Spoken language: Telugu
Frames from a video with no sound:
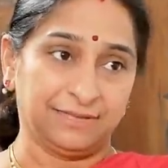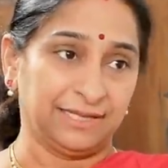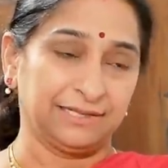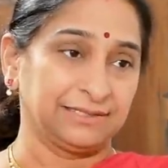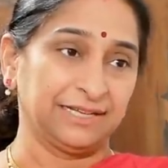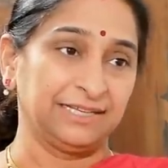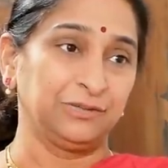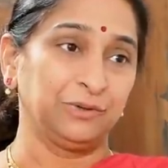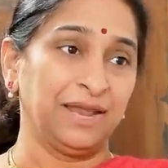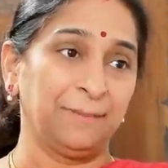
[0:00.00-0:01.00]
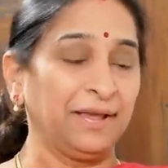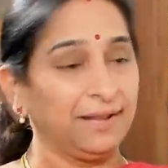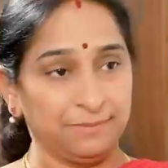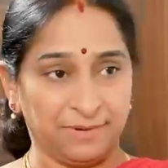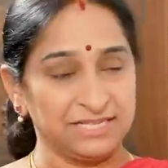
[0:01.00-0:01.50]
చదువు చక్కదిద్దుకునే
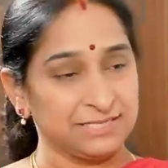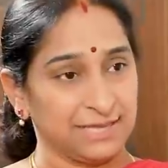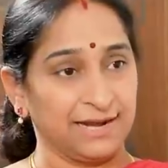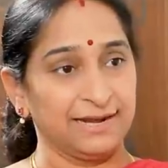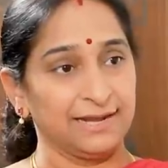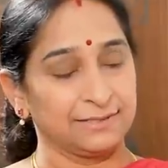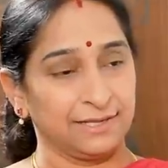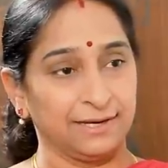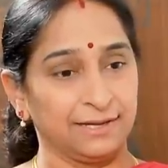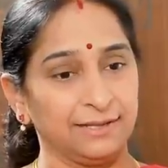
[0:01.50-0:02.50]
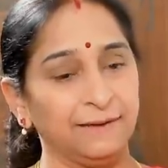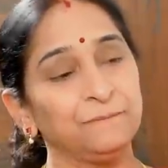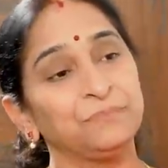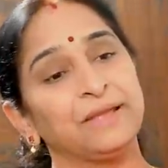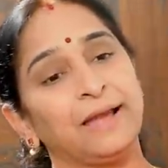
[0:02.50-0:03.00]
అమ్మాయి మంచి సరైన స్త్రీ కింద
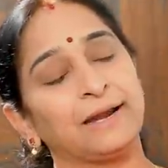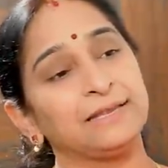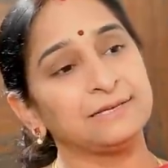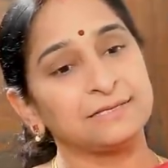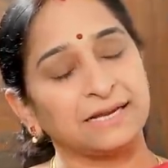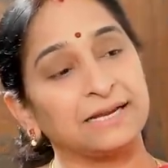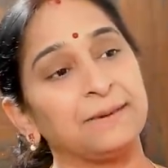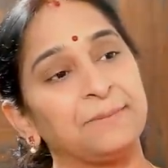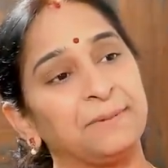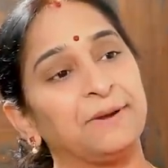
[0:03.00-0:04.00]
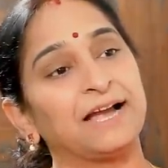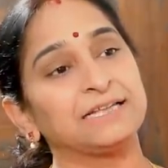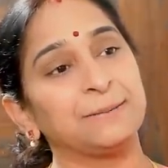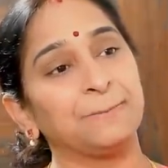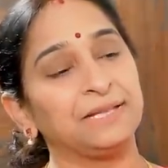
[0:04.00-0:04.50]
అక్కడి నుంచి చక్కగా మా
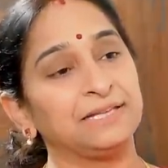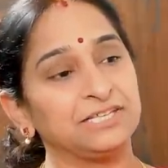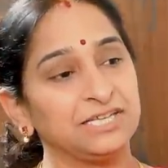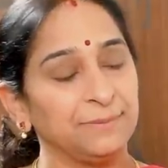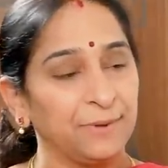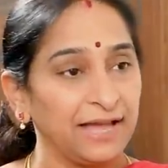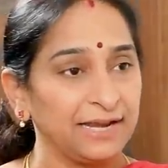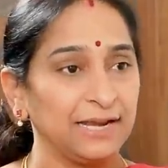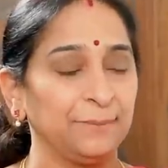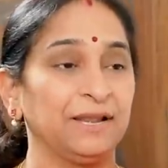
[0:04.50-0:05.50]
బాగా సంపాదించి భార్యని